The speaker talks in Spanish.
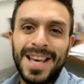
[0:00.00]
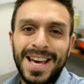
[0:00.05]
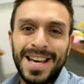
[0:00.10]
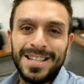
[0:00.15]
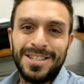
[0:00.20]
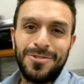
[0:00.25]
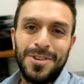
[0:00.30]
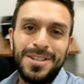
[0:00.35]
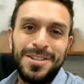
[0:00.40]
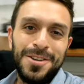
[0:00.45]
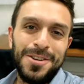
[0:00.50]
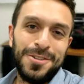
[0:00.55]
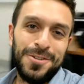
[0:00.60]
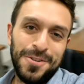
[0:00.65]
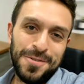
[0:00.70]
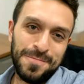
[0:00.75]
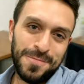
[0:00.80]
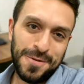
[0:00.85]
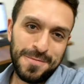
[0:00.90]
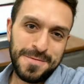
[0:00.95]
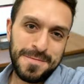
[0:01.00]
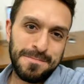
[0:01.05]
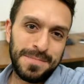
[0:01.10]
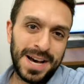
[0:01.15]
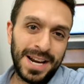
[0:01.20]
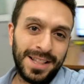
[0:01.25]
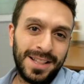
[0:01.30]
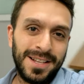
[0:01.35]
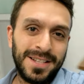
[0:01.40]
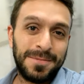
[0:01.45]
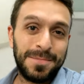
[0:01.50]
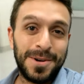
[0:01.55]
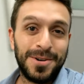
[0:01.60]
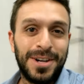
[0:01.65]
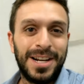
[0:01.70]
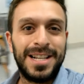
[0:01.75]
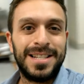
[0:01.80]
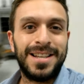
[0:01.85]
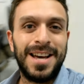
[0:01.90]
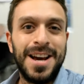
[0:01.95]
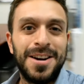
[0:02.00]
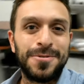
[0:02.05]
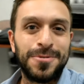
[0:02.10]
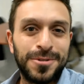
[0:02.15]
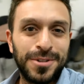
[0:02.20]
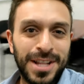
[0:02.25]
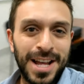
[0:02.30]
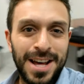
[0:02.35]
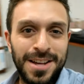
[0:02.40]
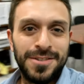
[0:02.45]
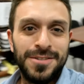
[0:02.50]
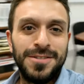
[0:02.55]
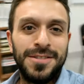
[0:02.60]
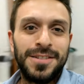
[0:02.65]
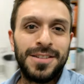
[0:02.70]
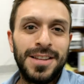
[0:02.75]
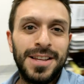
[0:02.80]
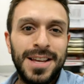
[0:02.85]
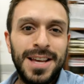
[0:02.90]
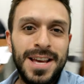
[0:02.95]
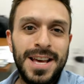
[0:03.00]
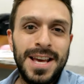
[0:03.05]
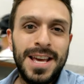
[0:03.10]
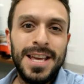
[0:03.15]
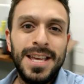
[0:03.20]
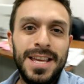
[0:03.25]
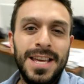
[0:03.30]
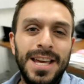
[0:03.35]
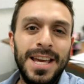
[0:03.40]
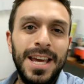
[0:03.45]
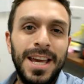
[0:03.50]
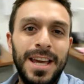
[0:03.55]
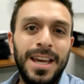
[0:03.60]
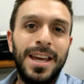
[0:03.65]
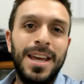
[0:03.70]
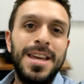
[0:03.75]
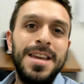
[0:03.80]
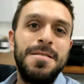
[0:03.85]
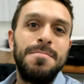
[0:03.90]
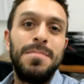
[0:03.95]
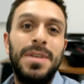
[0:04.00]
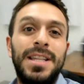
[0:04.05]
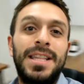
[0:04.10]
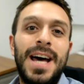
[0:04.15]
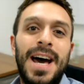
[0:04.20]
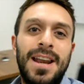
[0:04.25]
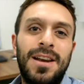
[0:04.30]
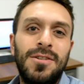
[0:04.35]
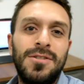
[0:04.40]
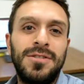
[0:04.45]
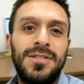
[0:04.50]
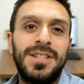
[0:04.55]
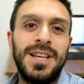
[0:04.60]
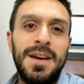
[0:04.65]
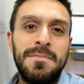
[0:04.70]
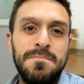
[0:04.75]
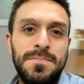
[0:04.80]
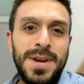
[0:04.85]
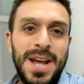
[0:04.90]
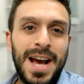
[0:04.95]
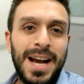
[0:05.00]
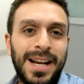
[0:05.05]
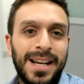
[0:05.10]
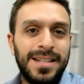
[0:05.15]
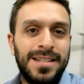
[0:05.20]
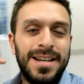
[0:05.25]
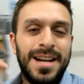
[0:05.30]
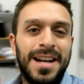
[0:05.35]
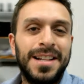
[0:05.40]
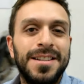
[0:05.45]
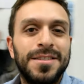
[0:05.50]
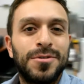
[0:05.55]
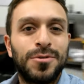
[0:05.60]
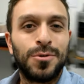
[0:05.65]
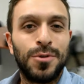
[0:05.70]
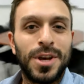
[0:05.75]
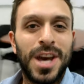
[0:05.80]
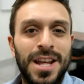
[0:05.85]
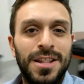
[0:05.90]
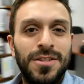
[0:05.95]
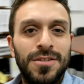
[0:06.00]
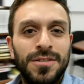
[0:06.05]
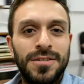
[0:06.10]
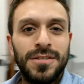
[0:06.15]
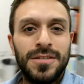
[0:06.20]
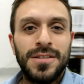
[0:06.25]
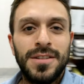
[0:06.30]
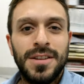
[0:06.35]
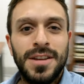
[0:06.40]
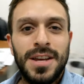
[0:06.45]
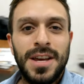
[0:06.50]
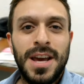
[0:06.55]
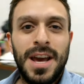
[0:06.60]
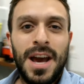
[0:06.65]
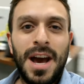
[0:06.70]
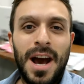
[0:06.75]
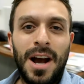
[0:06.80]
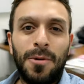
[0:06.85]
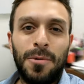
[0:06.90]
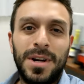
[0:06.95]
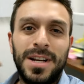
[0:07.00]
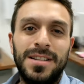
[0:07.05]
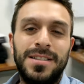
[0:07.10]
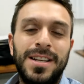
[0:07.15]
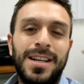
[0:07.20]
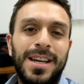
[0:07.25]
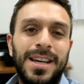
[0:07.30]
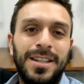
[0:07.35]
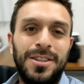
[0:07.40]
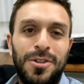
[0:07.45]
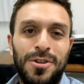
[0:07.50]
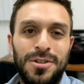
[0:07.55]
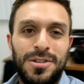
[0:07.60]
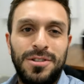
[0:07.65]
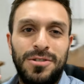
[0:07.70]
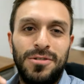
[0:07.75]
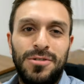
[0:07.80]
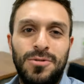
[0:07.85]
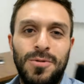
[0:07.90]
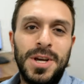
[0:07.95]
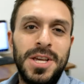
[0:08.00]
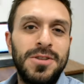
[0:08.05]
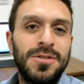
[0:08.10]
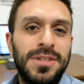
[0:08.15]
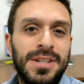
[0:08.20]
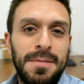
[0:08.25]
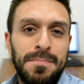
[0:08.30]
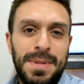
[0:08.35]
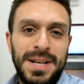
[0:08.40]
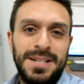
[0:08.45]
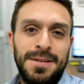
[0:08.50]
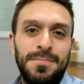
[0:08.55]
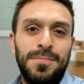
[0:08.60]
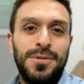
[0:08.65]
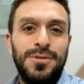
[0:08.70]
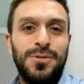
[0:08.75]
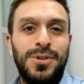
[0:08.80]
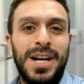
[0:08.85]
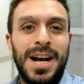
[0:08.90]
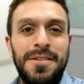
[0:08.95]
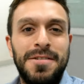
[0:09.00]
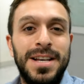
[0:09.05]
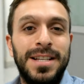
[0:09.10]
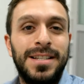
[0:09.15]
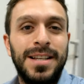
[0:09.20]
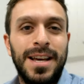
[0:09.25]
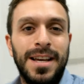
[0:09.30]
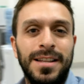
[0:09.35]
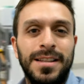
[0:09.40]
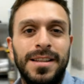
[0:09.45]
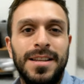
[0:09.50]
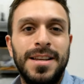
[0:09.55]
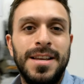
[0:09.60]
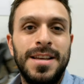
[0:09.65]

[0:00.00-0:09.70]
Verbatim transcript: Esto ha sido todo por mi parte, espero que les haya gustado y invitarlos siempre a que sigan estudiando. Acuérdense que todos esos sueños que pasan por su cabeza